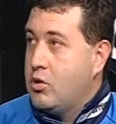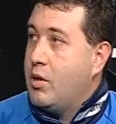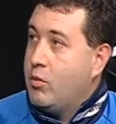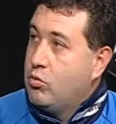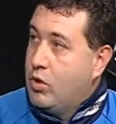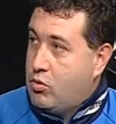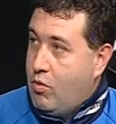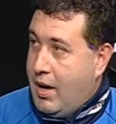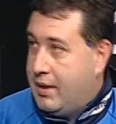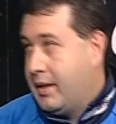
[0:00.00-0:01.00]
però siamo due
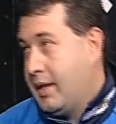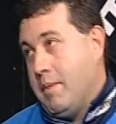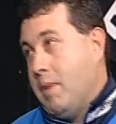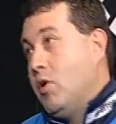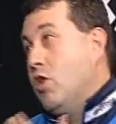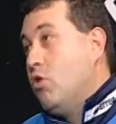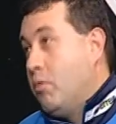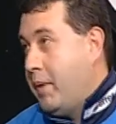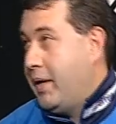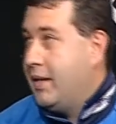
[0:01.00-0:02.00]
squadre, chiamiamole
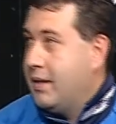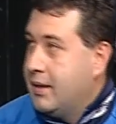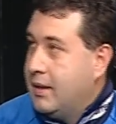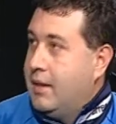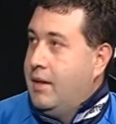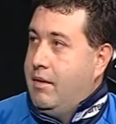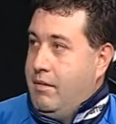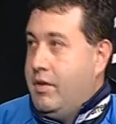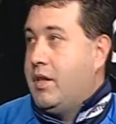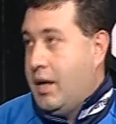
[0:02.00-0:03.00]
open, sì.
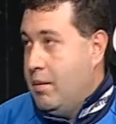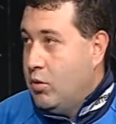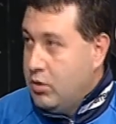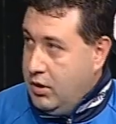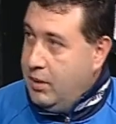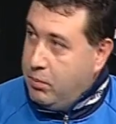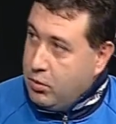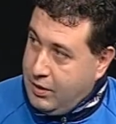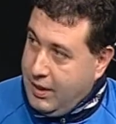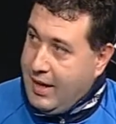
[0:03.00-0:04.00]
vedremo di
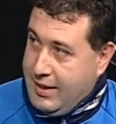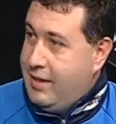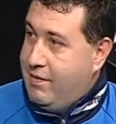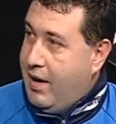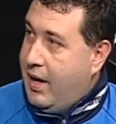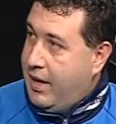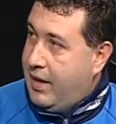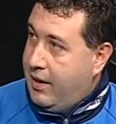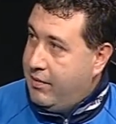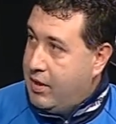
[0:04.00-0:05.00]
poter
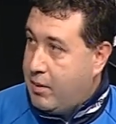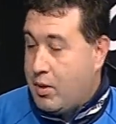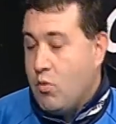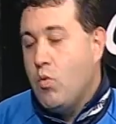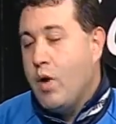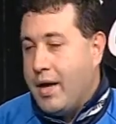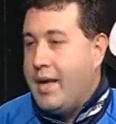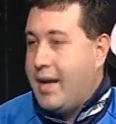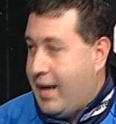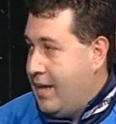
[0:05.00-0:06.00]
attivare, vedere, perché comunque
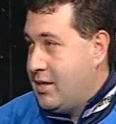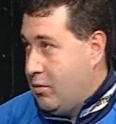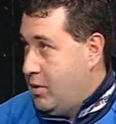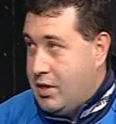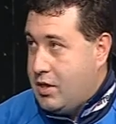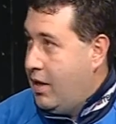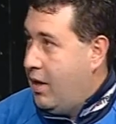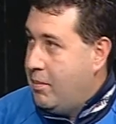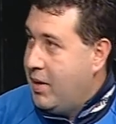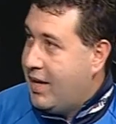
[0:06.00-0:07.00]
anche i ragazzi, come si dice,
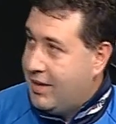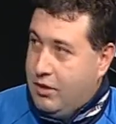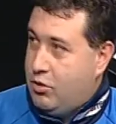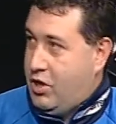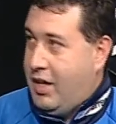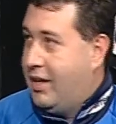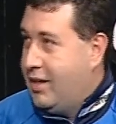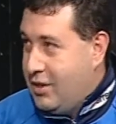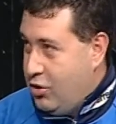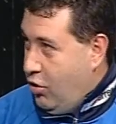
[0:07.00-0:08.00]
il biliardino c'è,
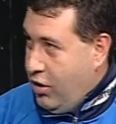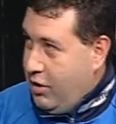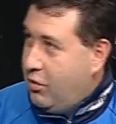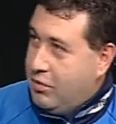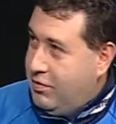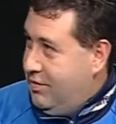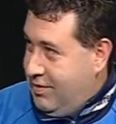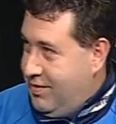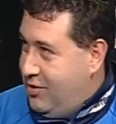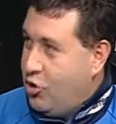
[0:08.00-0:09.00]
giocano
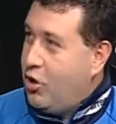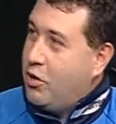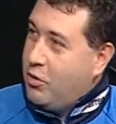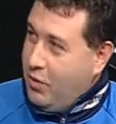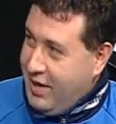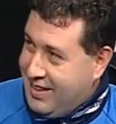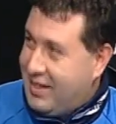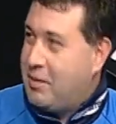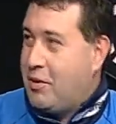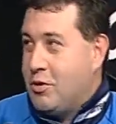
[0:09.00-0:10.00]
giocano con gli
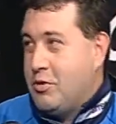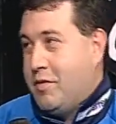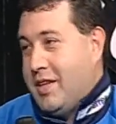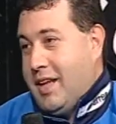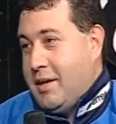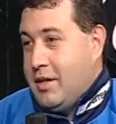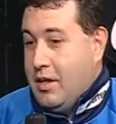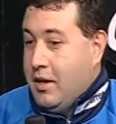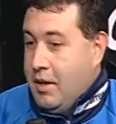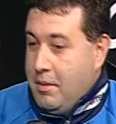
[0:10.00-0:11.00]
altri miei cose, vedere
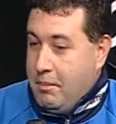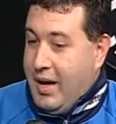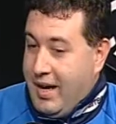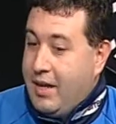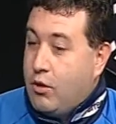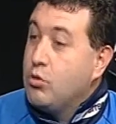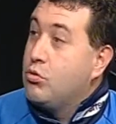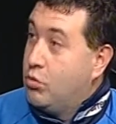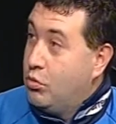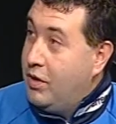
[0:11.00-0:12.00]
di ma
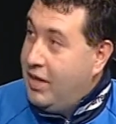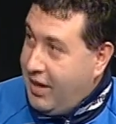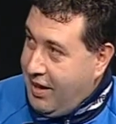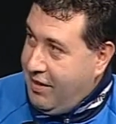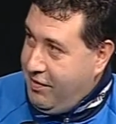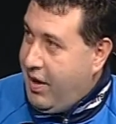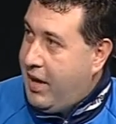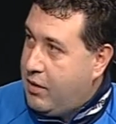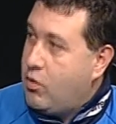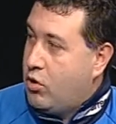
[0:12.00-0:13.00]
ricostruire e
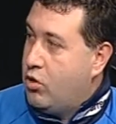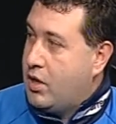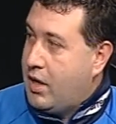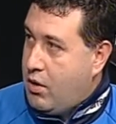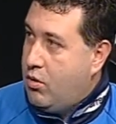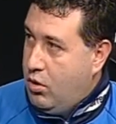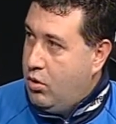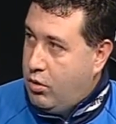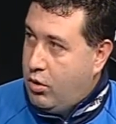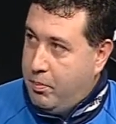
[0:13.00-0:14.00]
fare qualcosa anche con
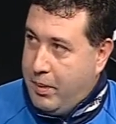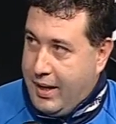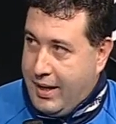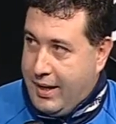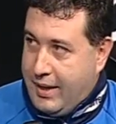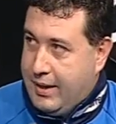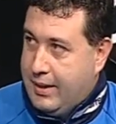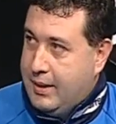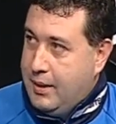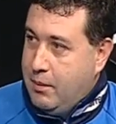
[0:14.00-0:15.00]
loro per eh,